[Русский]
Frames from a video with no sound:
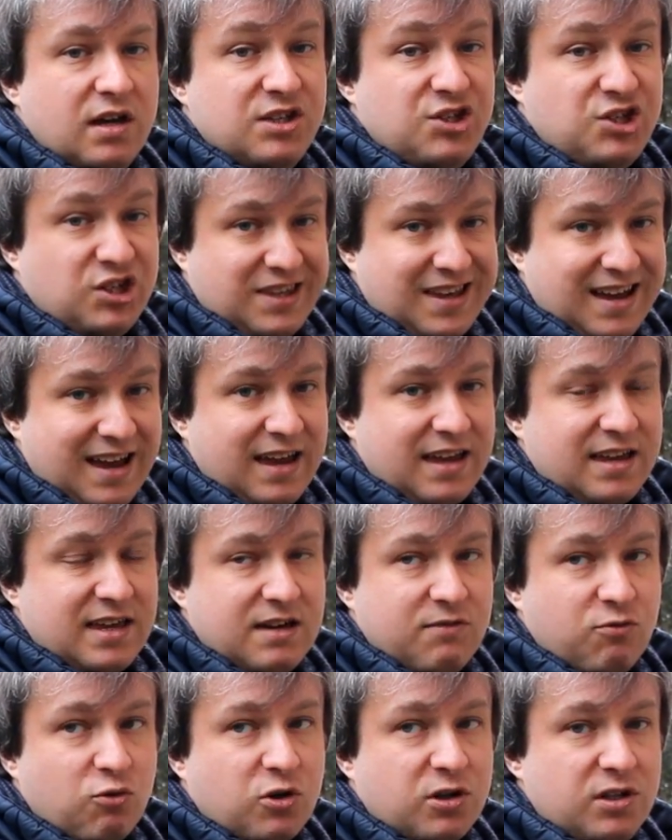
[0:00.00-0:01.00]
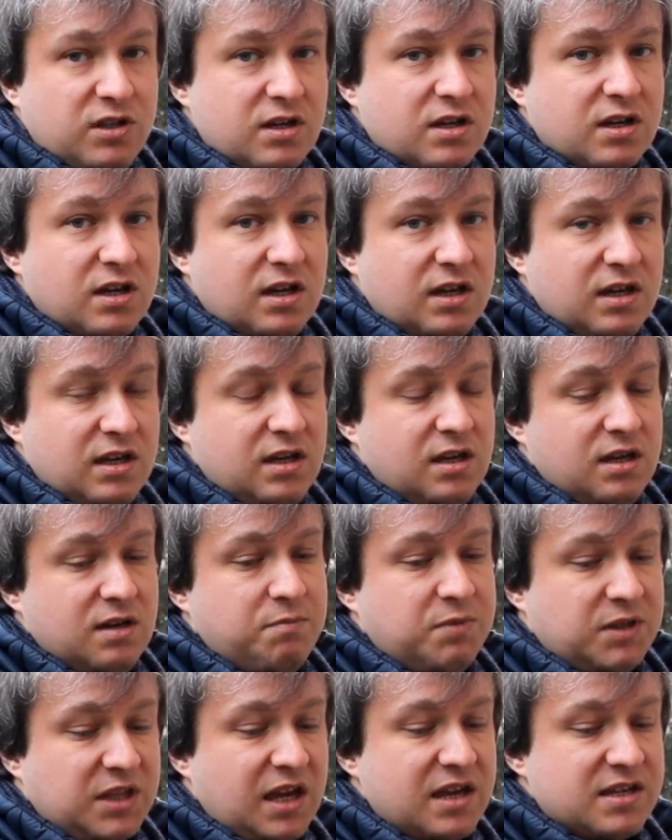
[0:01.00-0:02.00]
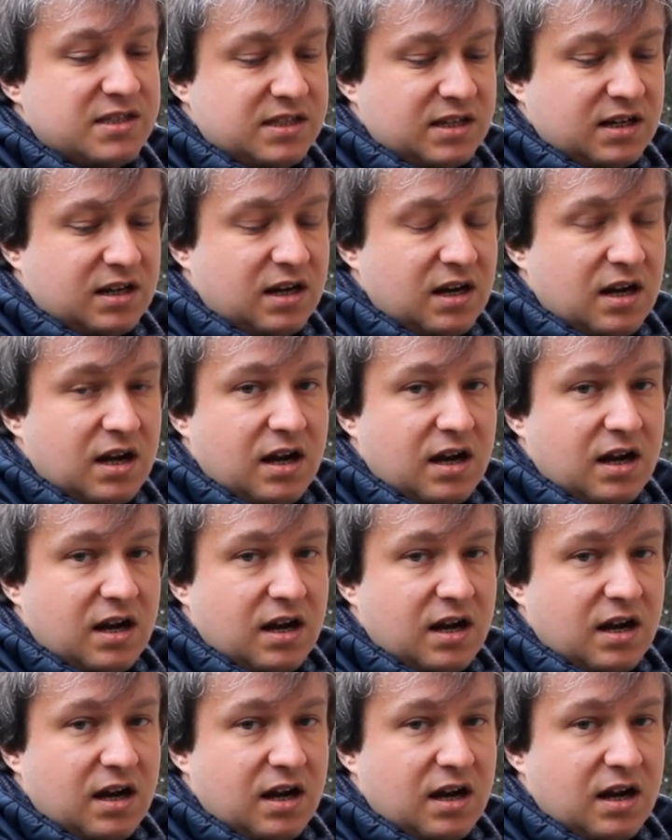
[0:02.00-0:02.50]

читая его книги и пытаясь их